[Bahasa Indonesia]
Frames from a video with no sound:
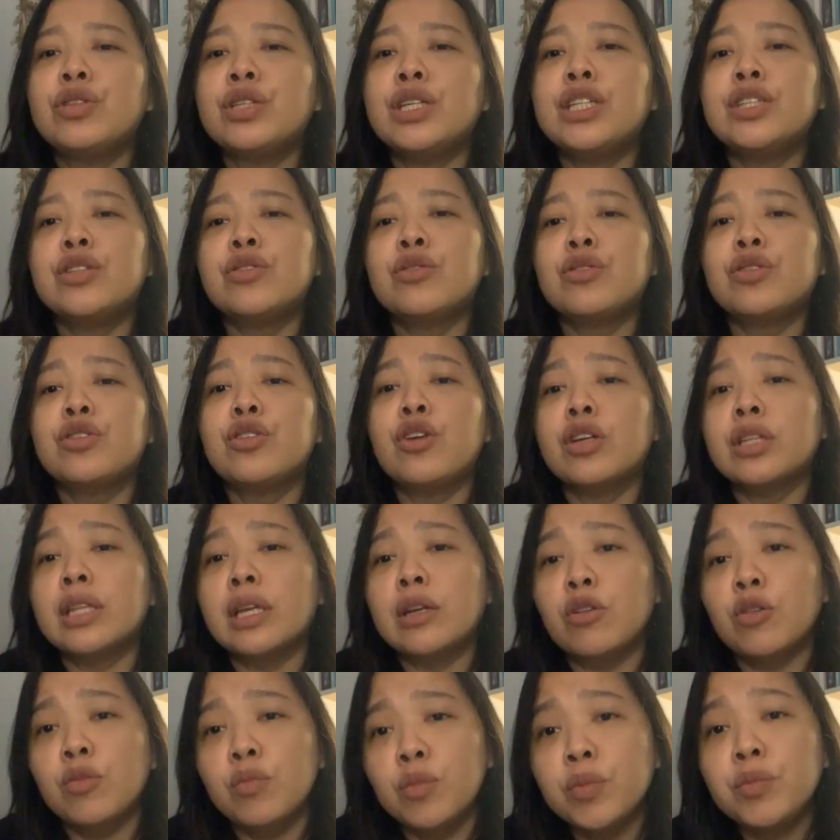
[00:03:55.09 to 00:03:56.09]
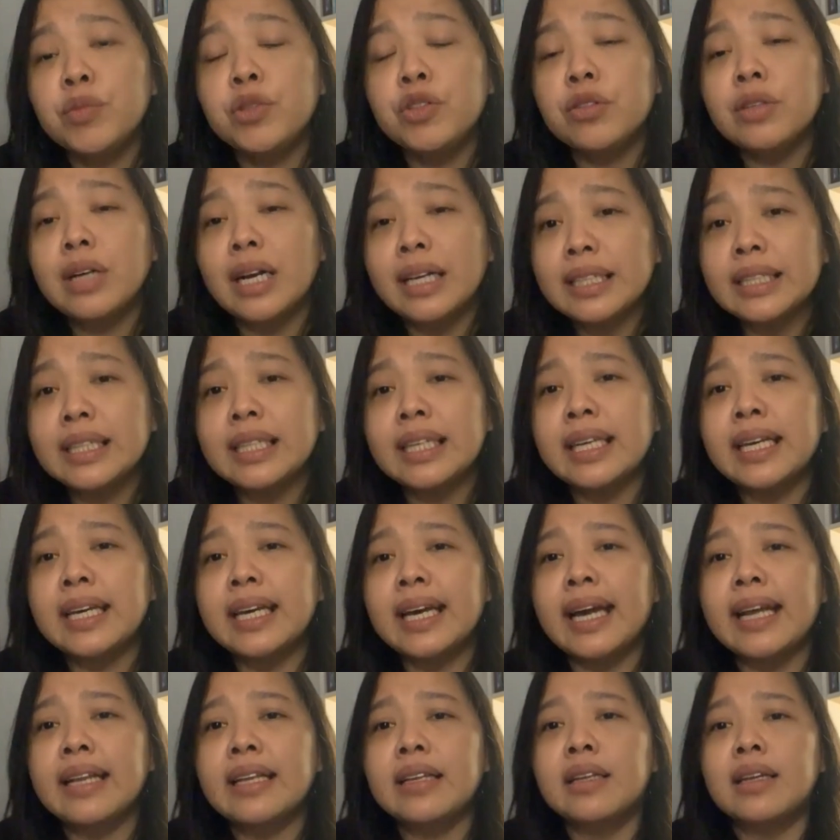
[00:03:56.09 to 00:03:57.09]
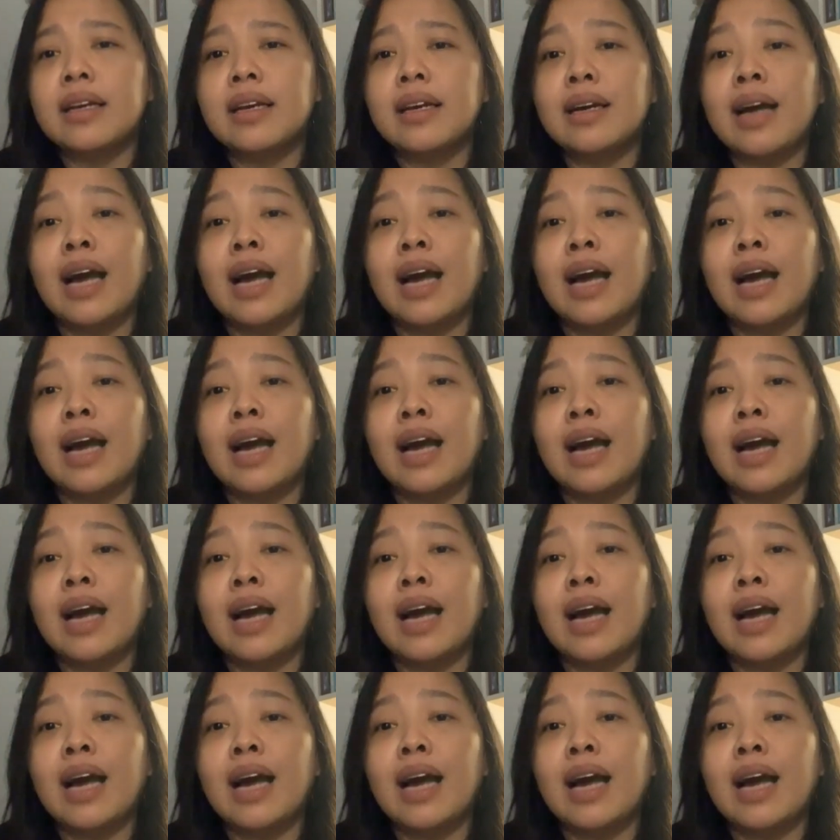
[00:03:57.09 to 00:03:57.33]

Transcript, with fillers: disuruh dokter umum juga sih kan hmm.